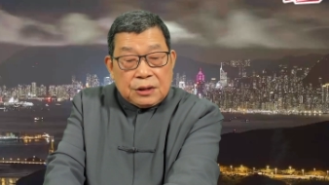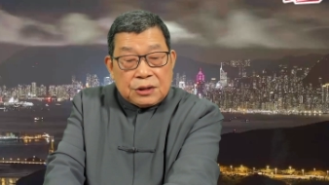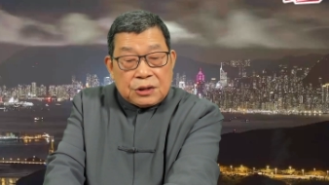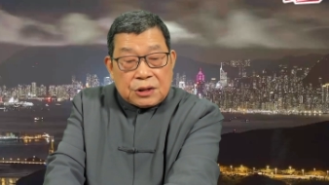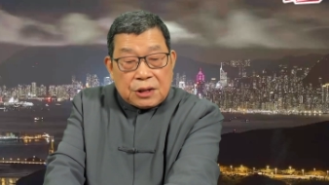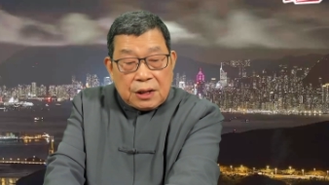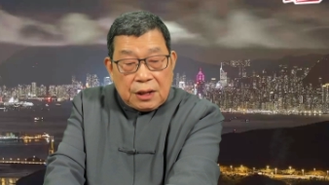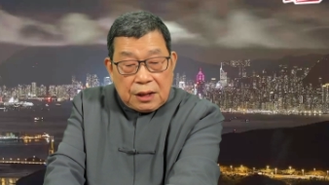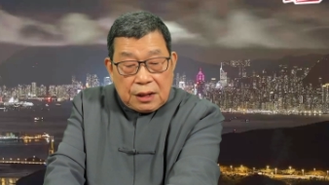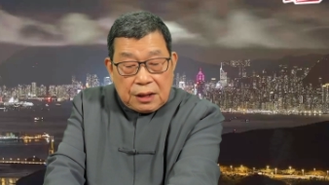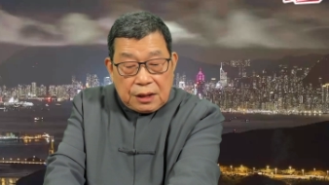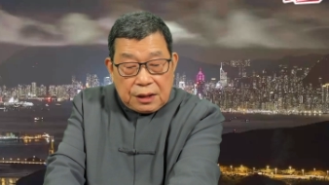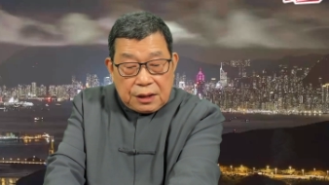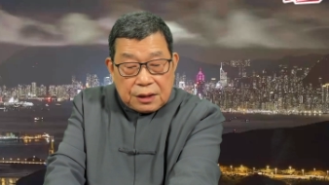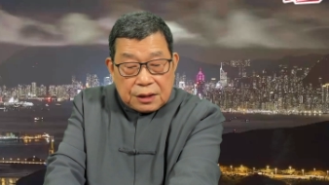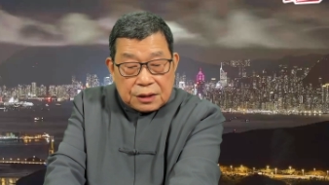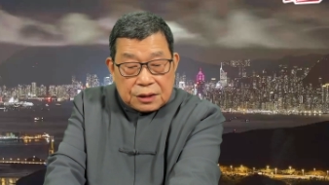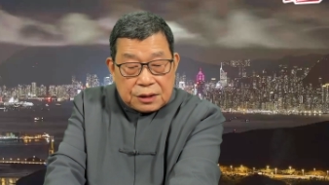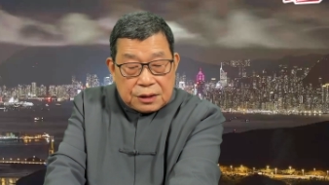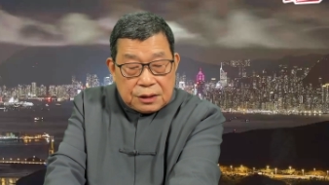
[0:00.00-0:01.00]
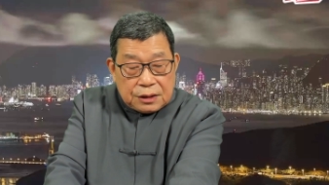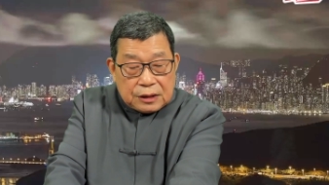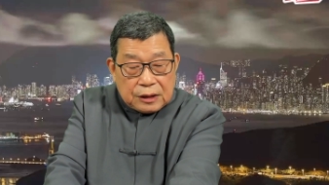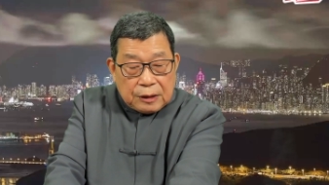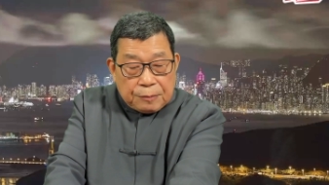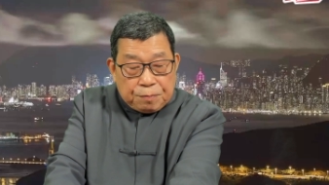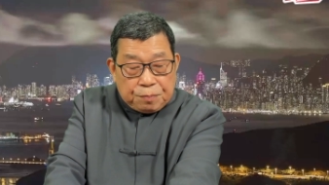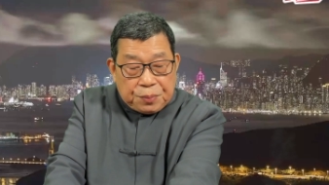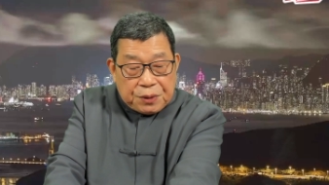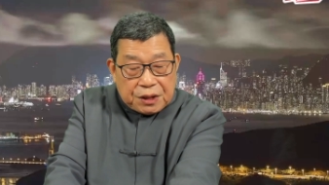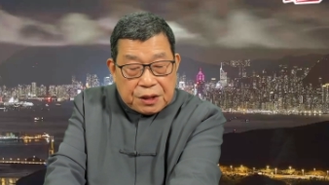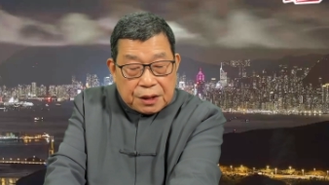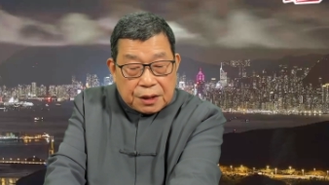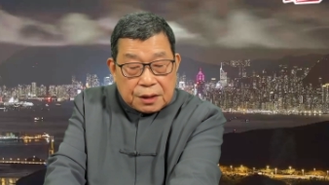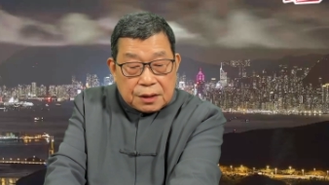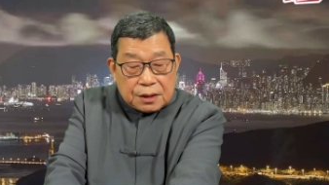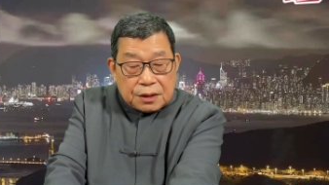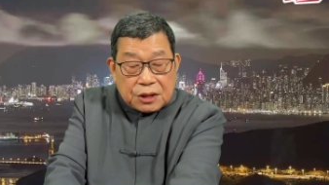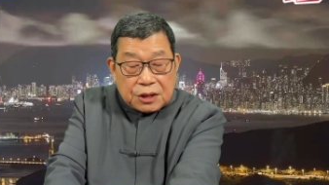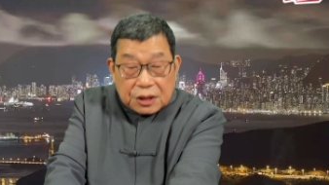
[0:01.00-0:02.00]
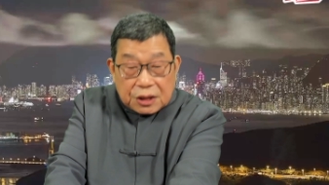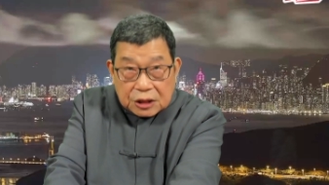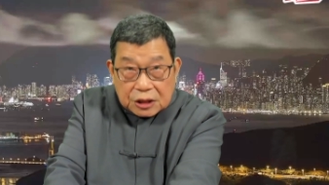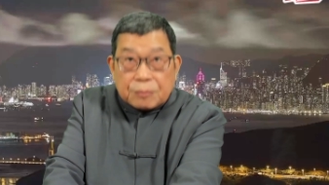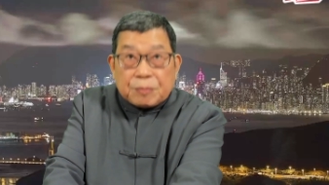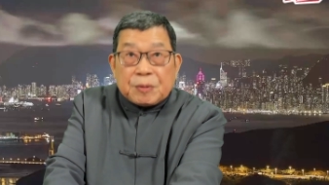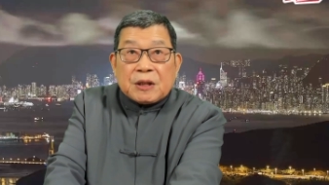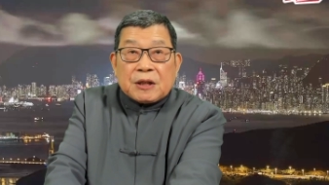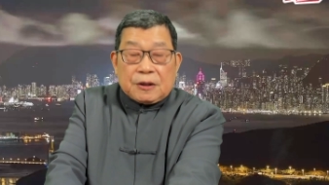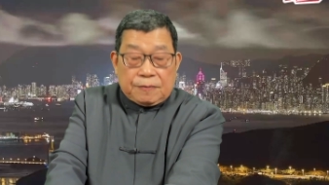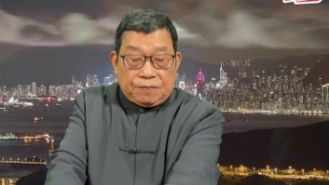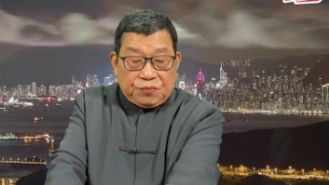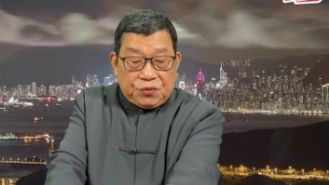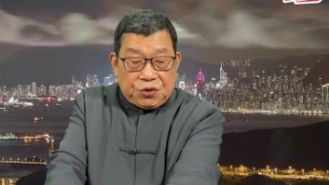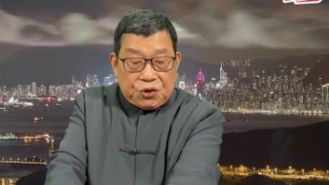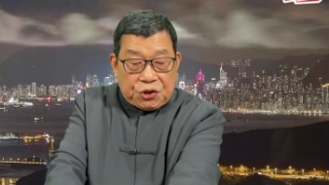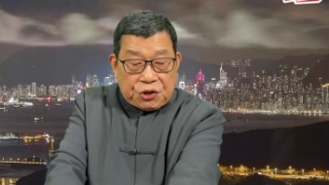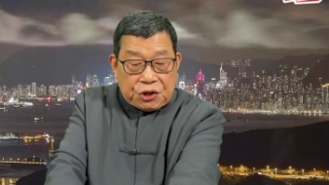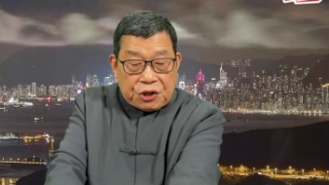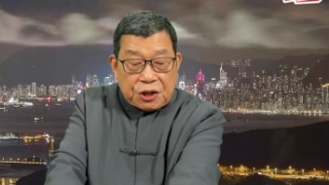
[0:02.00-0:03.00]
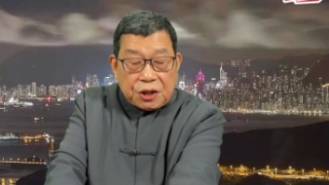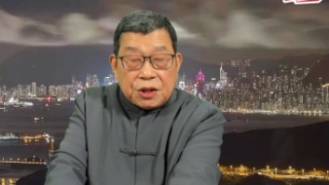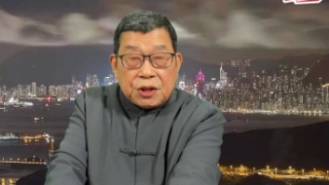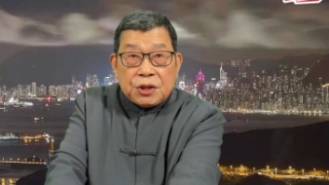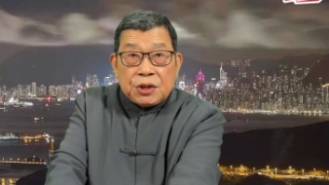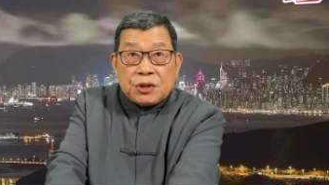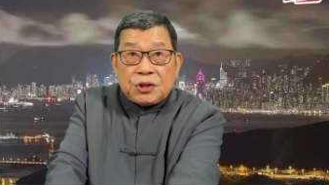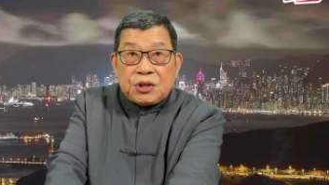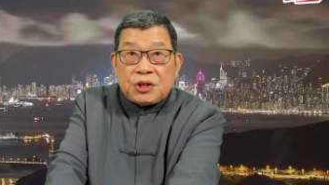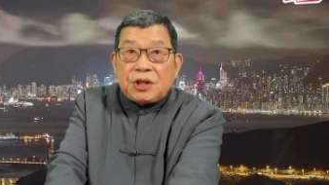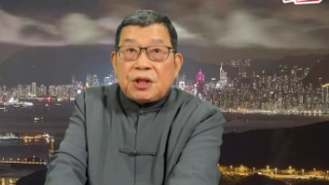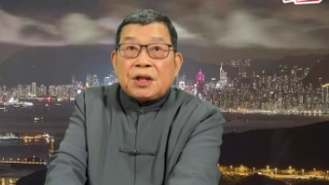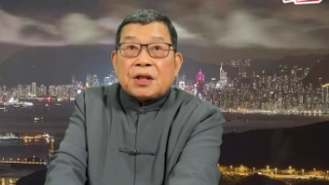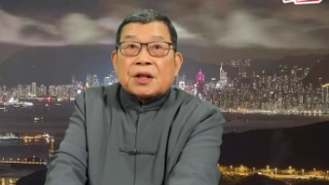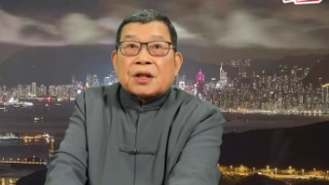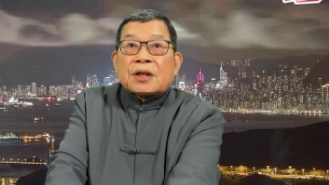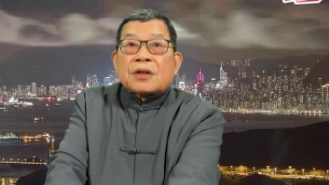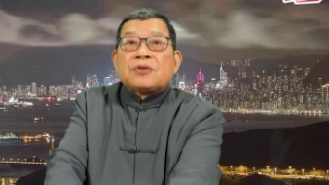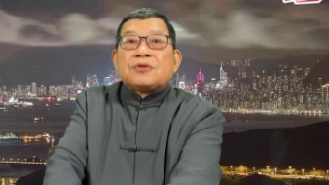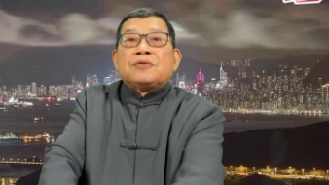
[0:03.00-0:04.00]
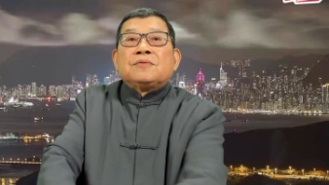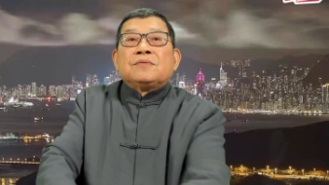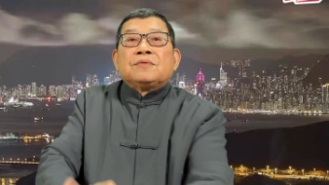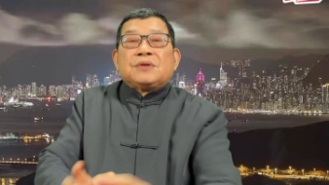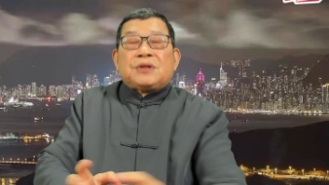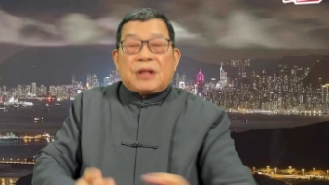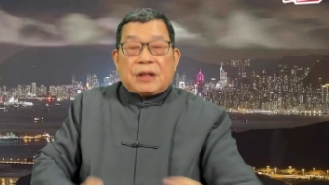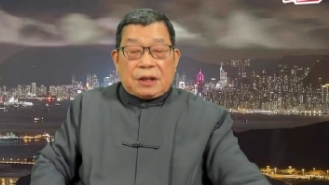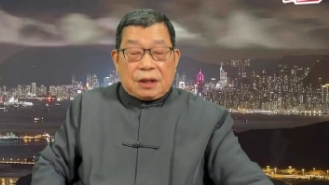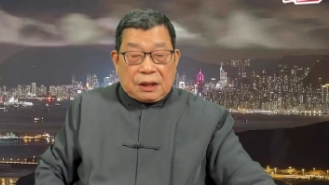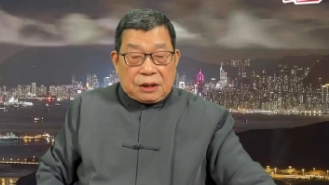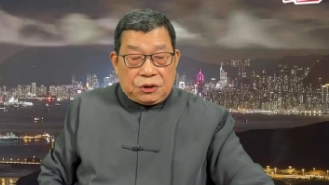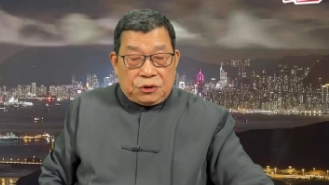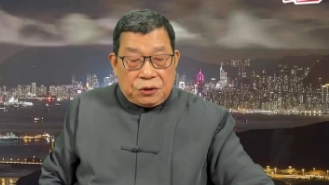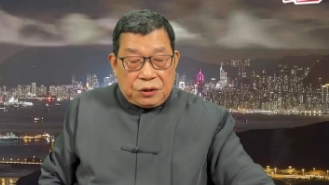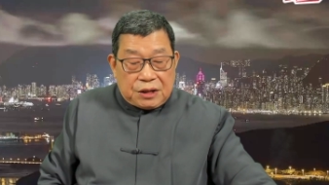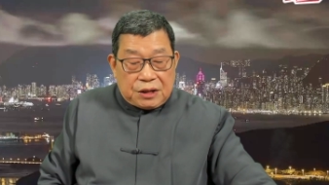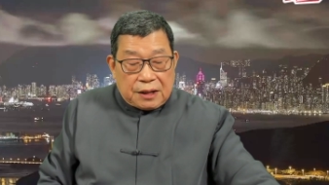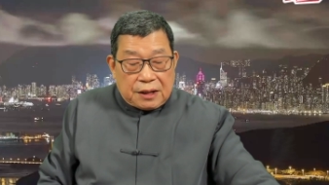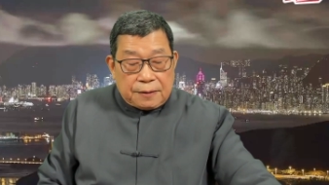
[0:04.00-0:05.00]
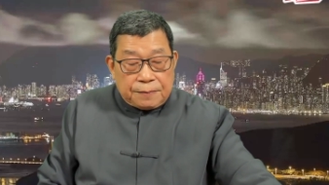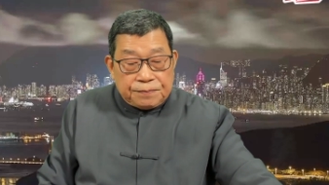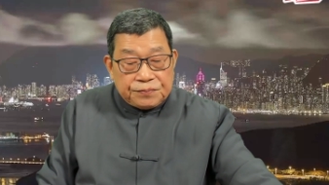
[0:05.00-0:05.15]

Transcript: 测试的品测试品倾泻而出，写得很具象。